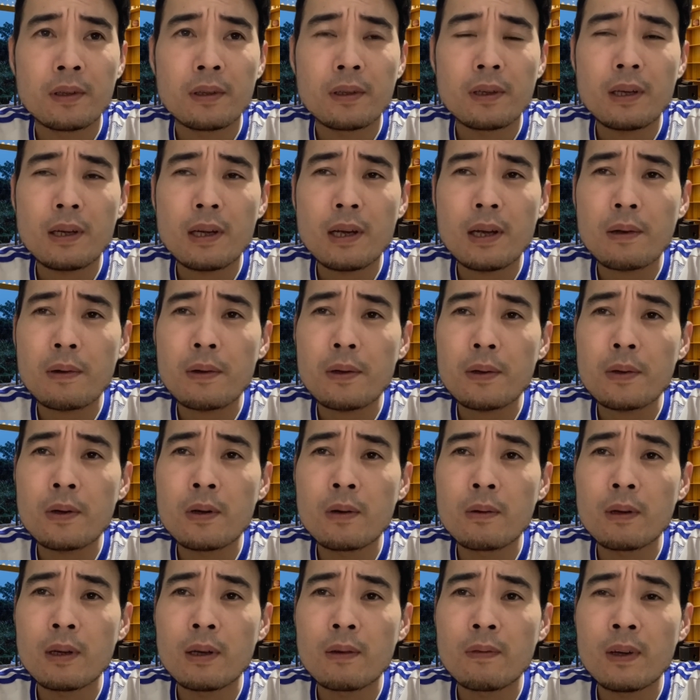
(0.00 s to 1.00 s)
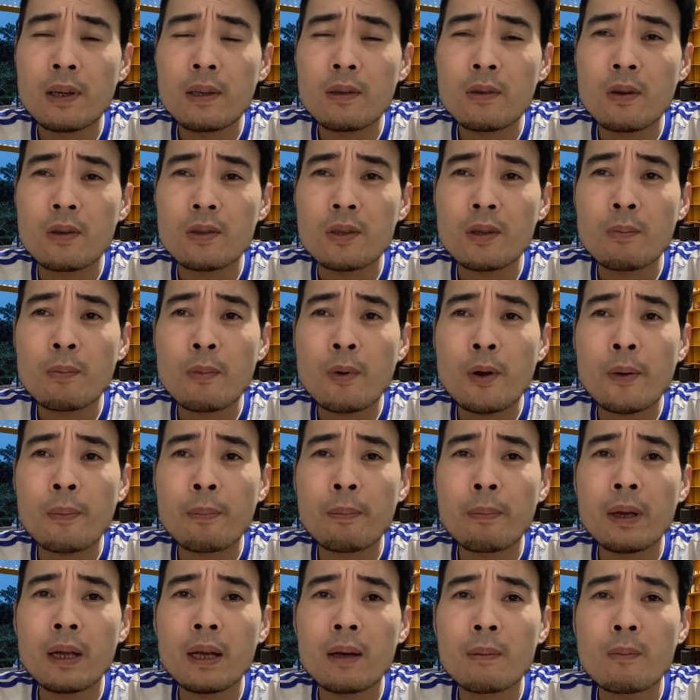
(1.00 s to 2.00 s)
thế là cuối cùng là vẫn gọi cho
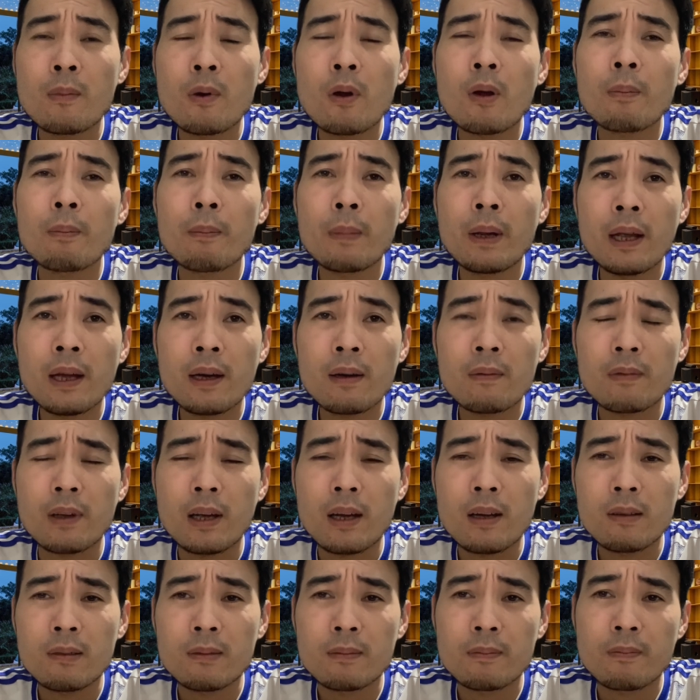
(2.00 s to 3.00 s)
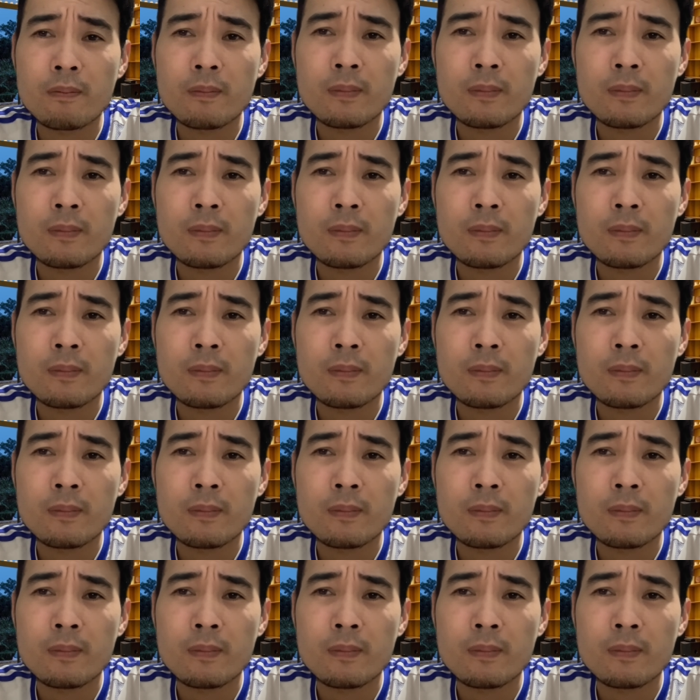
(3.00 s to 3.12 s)
mon men mon men phải không